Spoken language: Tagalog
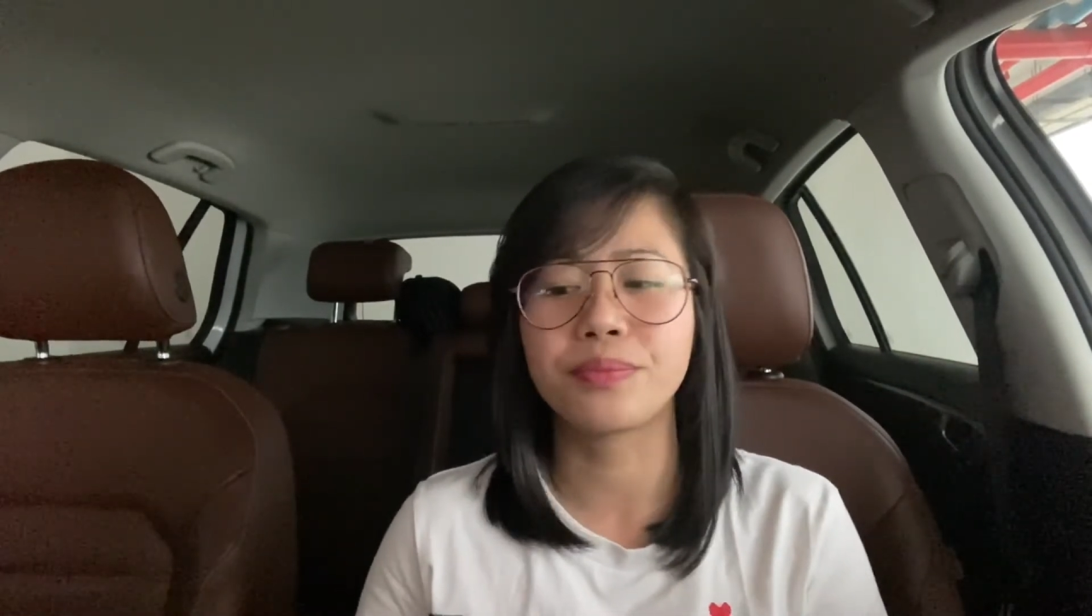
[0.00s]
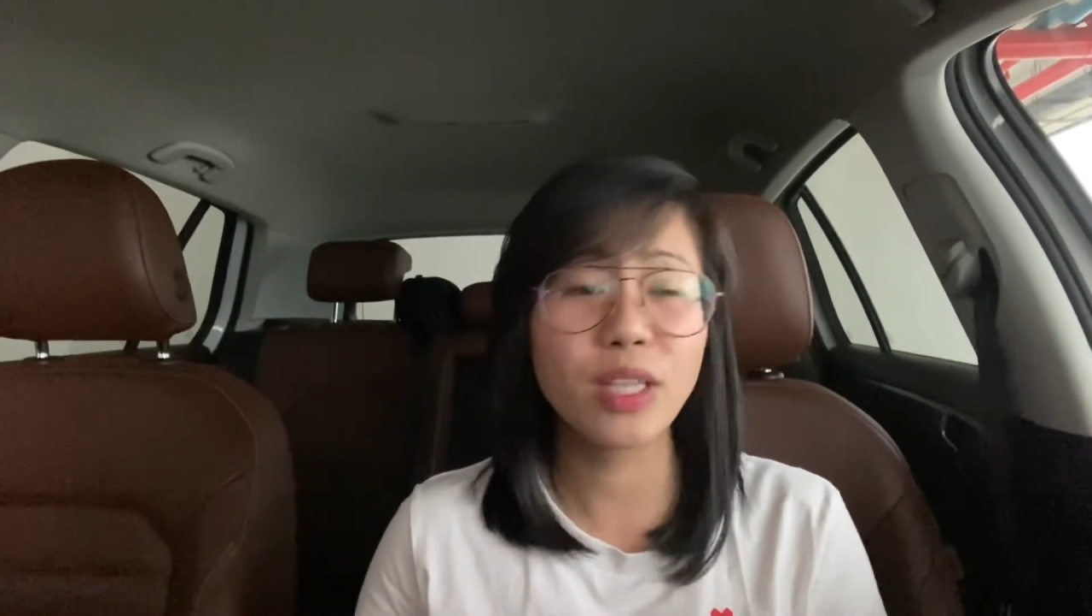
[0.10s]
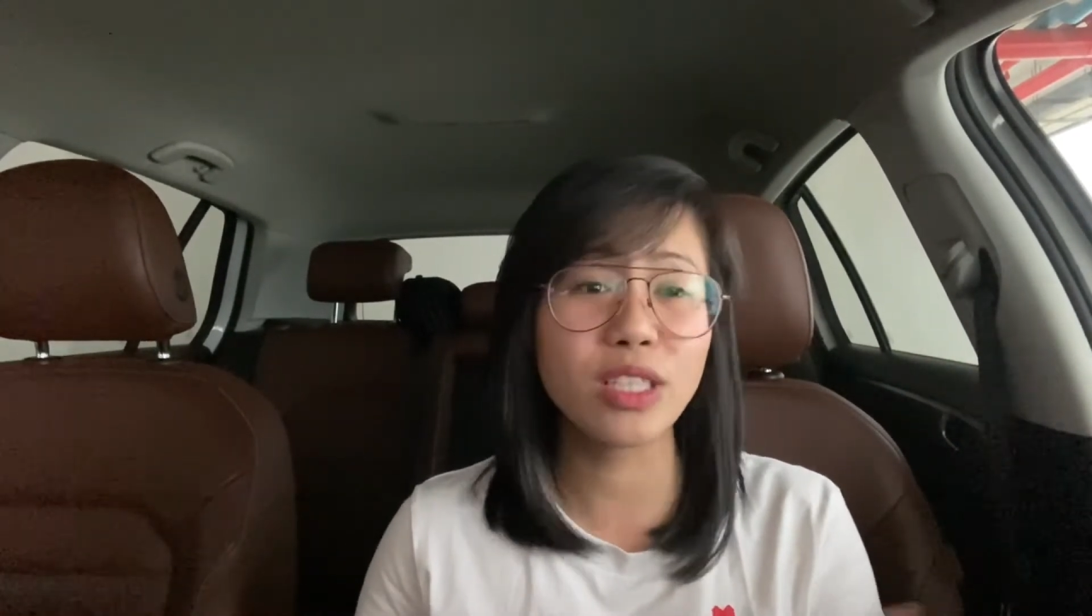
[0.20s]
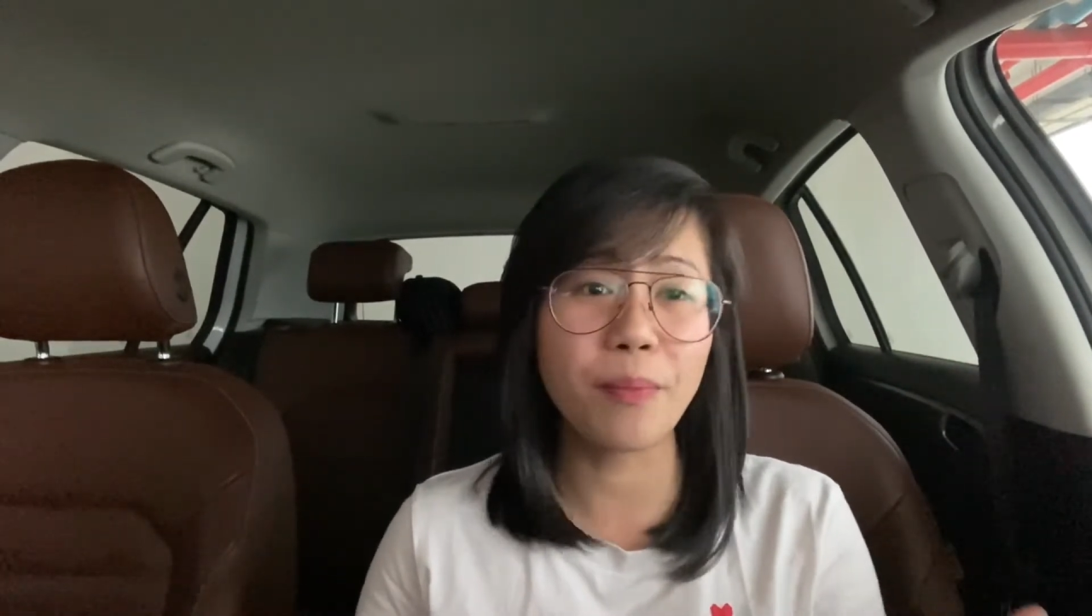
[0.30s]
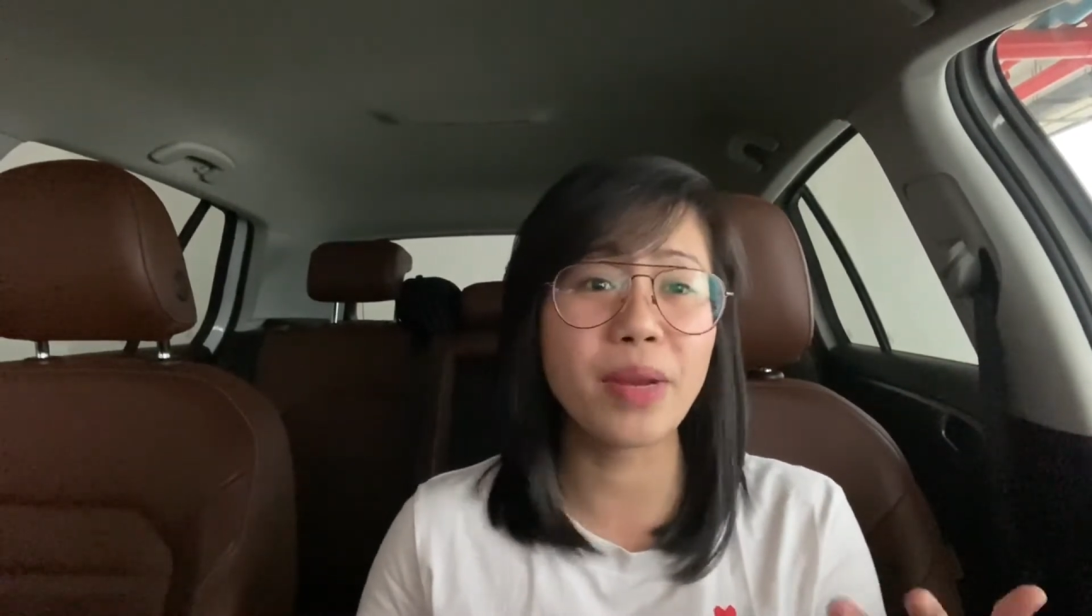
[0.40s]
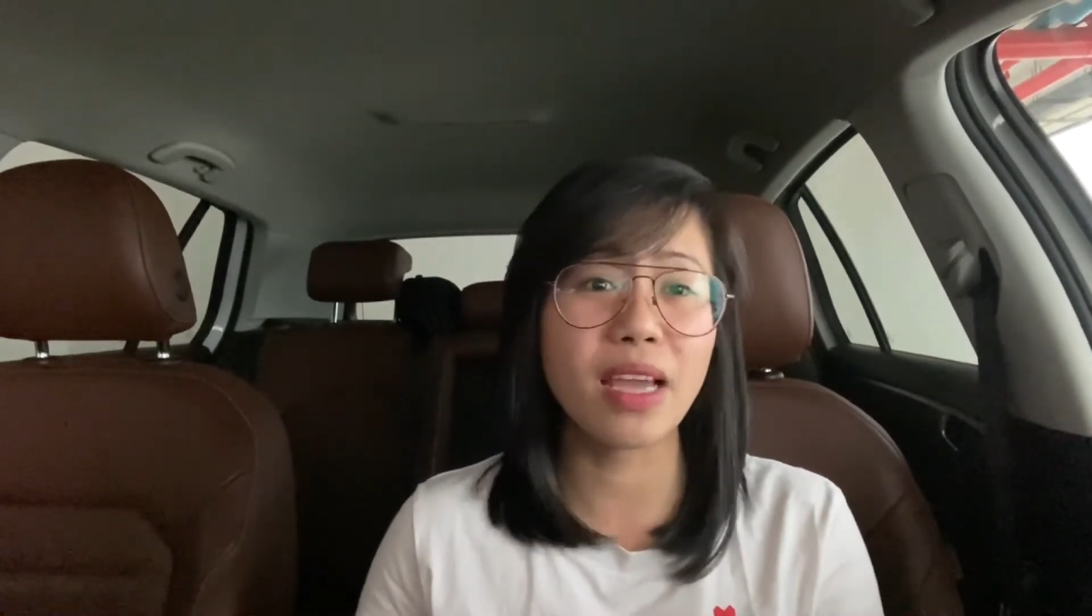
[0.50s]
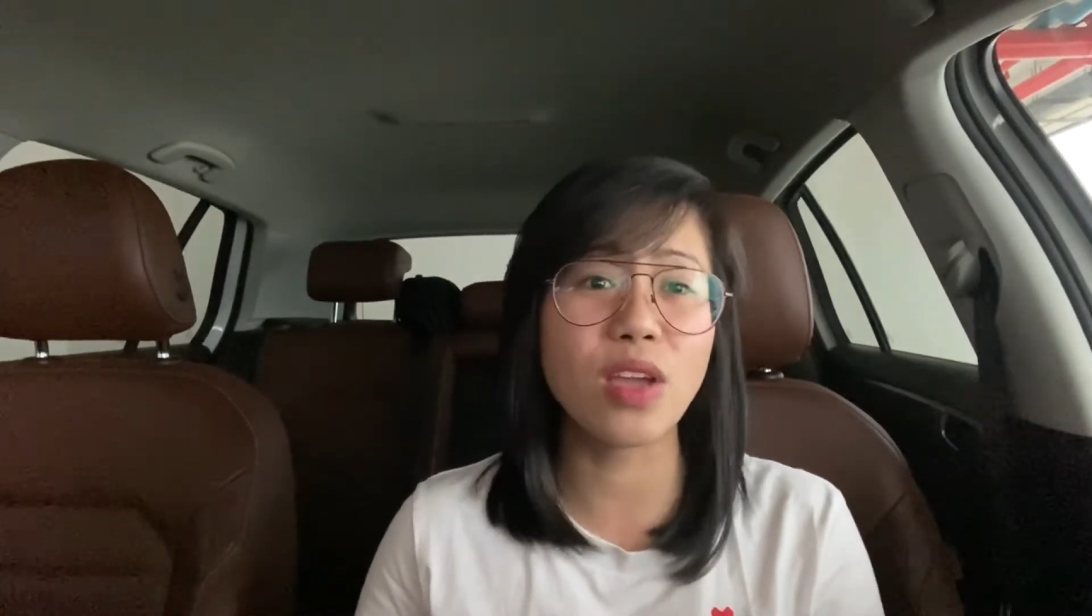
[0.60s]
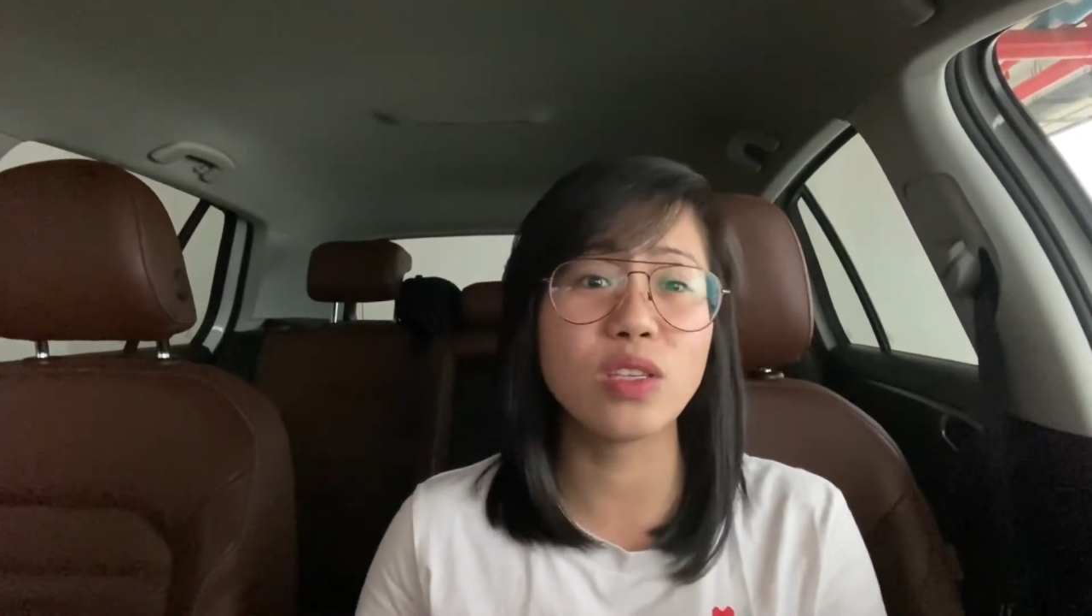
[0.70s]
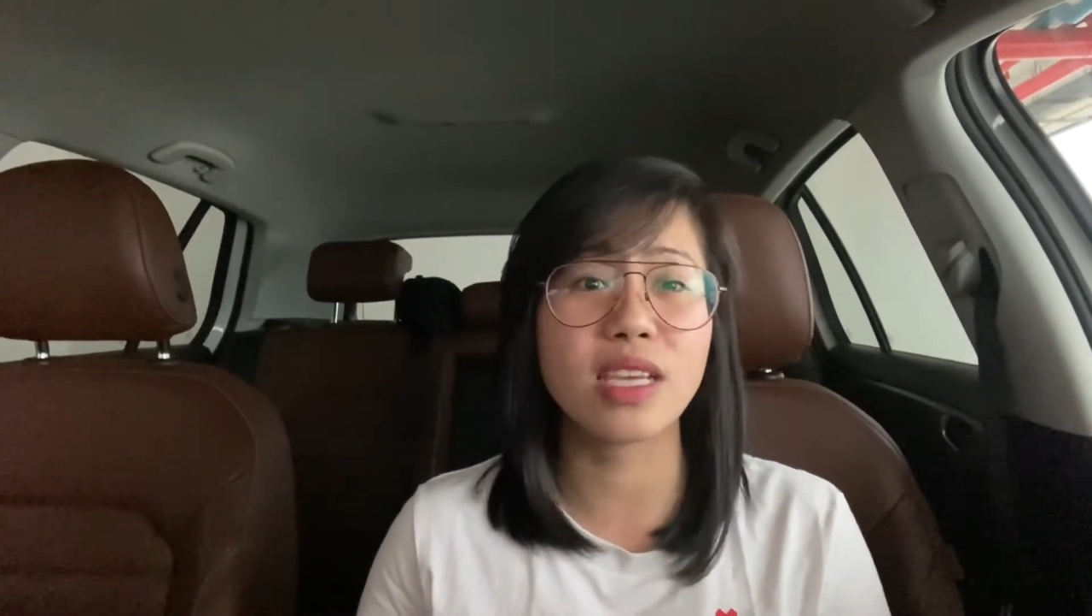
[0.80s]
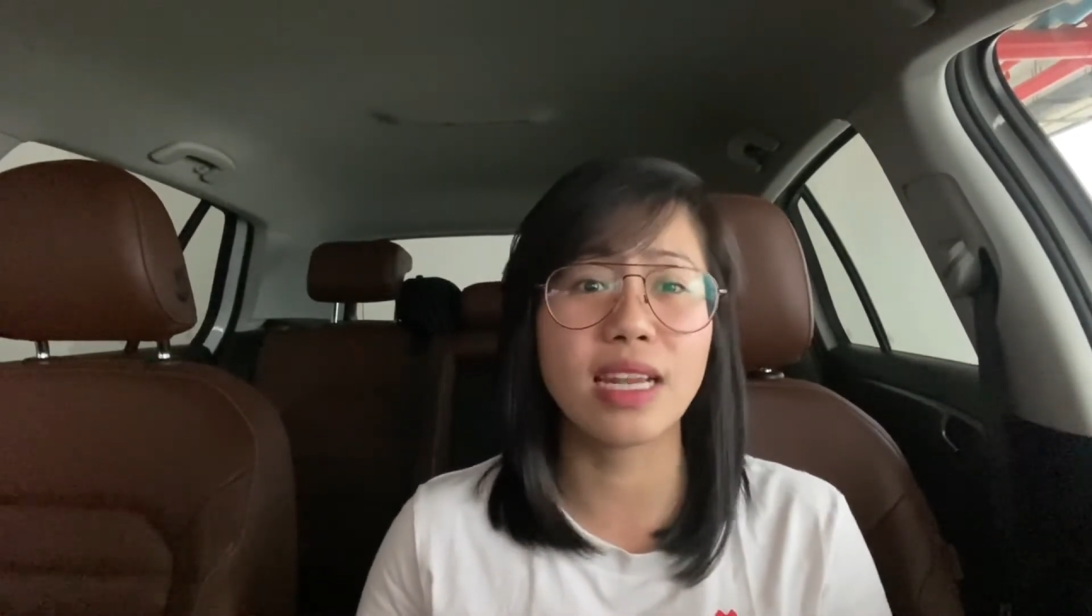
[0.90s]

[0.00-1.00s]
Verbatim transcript: Pero syempre ngayon sa